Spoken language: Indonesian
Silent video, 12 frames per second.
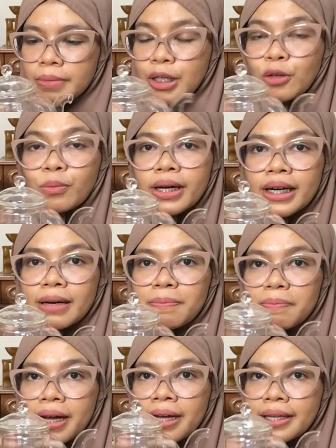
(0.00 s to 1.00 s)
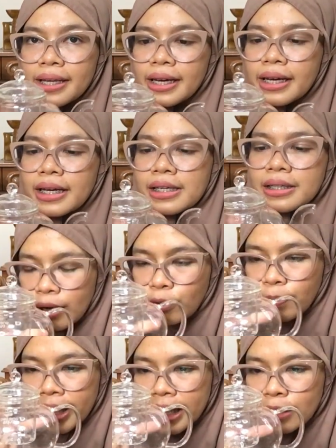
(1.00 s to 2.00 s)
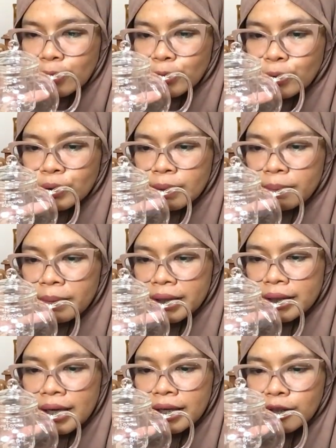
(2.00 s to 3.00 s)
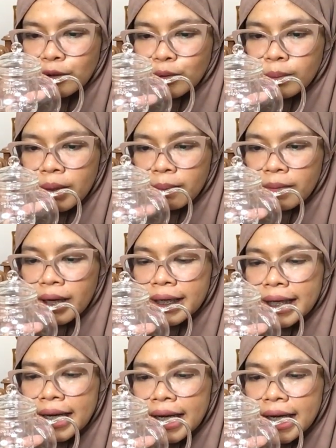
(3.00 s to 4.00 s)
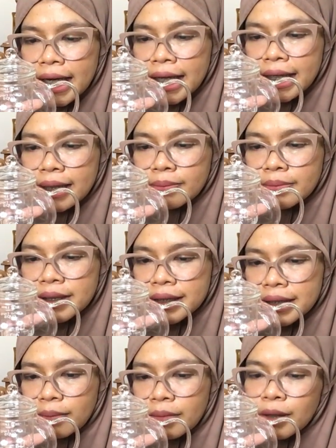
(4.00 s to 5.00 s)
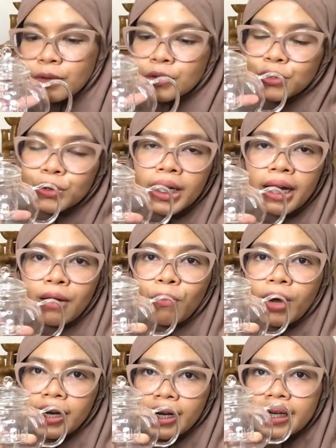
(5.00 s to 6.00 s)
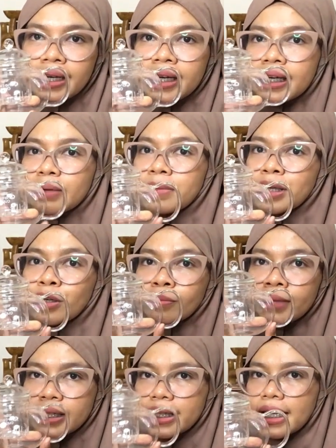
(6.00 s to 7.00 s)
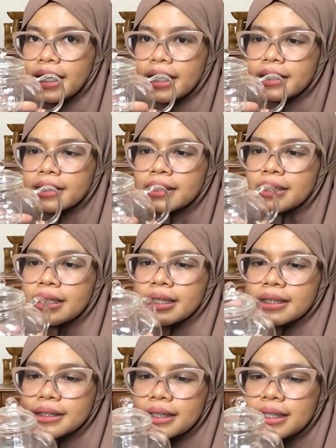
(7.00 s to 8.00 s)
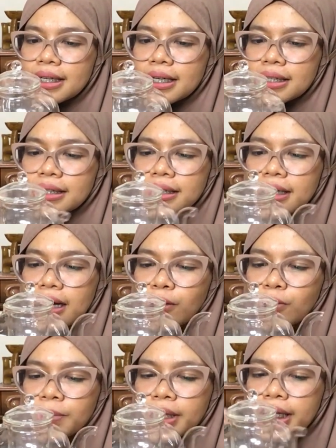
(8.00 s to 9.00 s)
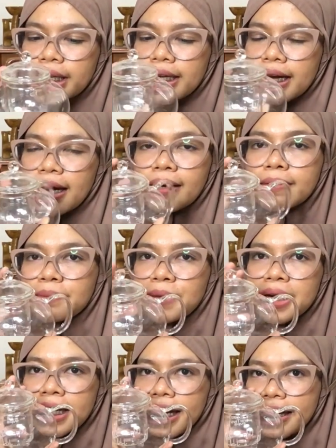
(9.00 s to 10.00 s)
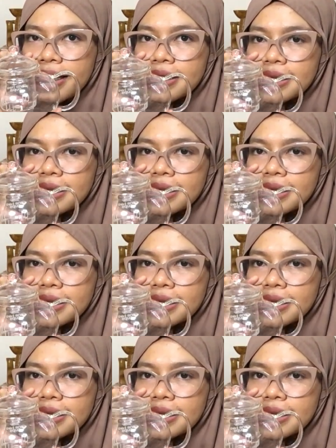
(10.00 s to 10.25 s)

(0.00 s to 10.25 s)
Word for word: minuman rempahnya. Aku pengen untuk tempatnya itu memang yang bisa menunjukkan warna dari minumannya. Jadi aku pilih yang bening kayak